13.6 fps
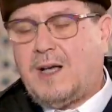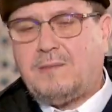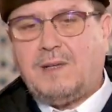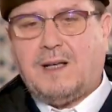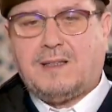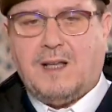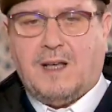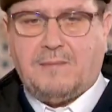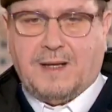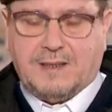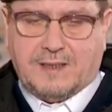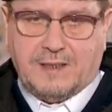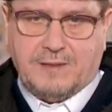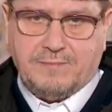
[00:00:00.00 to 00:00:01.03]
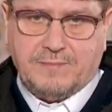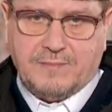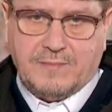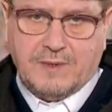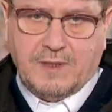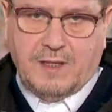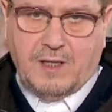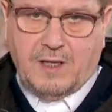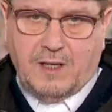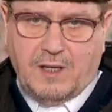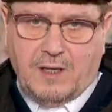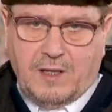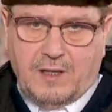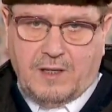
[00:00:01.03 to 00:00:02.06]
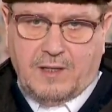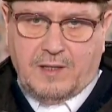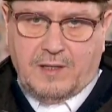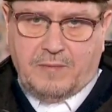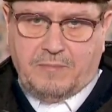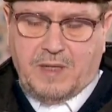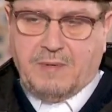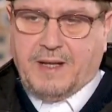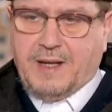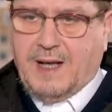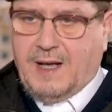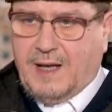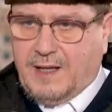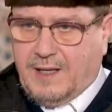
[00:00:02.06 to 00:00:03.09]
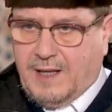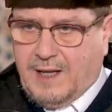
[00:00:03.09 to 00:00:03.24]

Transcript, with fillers: كما ثبت بمعنى